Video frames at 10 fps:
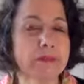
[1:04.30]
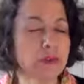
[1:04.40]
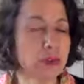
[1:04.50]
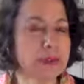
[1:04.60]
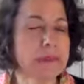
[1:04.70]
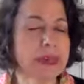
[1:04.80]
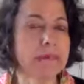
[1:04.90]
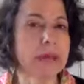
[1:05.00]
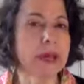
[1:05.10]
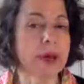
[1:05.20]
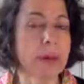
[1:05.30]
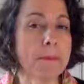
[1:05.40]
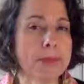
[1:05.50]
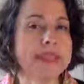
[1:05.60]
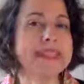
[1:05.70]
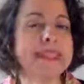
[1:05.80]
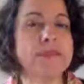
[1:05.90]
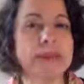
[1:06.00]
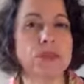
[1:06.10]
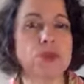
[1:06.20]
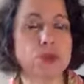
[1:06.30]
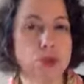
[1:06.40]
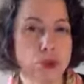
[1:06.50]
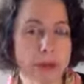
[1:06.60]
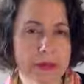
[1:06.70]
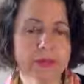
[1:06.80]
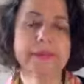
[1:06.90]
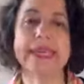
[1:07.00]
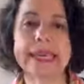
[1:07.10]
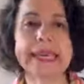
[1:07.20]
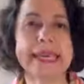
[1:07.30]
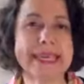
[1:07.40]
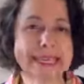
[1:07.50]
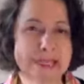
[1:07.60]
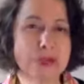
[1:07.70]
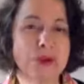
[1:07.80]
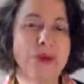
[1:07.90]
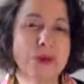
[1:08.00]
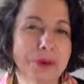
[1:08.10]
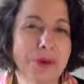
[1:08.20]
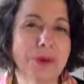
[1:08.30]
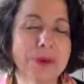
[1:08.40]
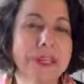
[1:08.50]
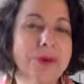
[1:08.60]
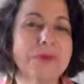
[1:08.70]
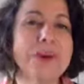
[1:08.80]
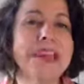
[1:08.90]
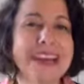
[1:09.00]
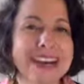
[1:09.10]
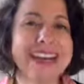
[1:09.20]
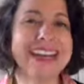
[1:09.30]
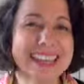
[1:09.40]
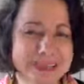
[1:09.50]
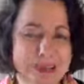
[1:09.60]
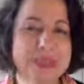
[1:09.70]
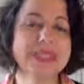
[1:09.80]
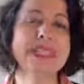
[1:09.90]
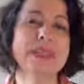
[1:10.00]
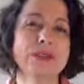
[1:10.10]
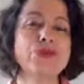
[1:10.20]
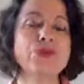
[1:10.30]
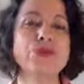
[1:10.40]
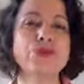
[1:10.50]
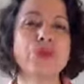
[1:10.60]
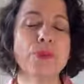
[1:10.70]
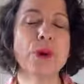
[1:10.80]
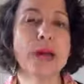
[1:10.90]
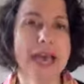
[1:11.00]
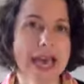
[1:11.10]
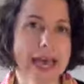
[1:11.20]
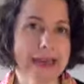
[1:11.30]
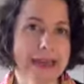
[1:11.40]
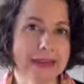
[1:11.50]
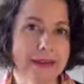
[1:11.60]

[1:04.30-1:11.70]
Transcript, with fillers: lui-même, euh, passée par ce chemin et est-ce que il ou elle a réussi justement à,